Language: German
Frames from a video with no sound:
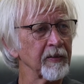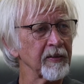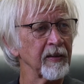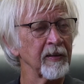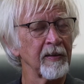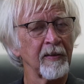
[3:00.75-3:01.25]
was
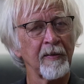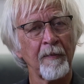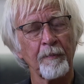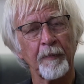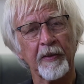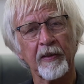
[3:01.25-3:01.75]
er
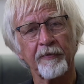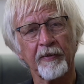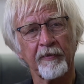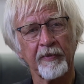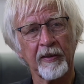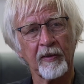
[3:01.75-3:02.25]
mithilfe
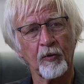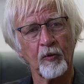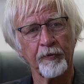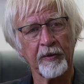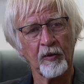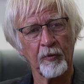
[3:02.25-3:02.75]
der
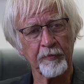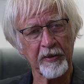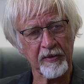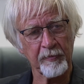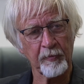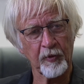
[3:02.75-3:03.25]
WHO wieder
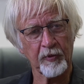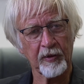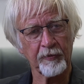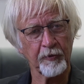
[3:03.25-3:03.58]
umsetzen möchte.